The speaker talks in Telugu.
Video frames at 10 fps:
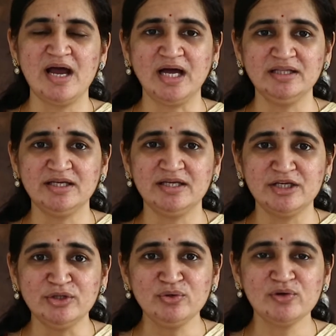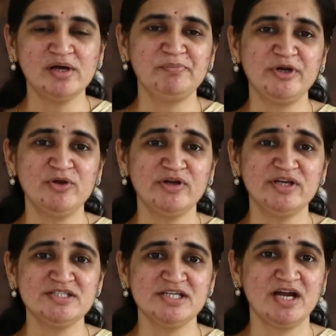అది ఎందుకు
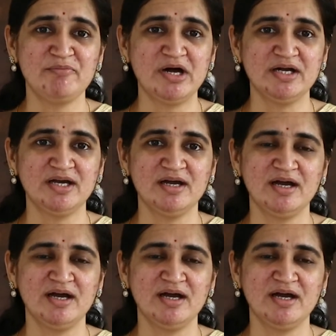ప్రయోగించారా మాట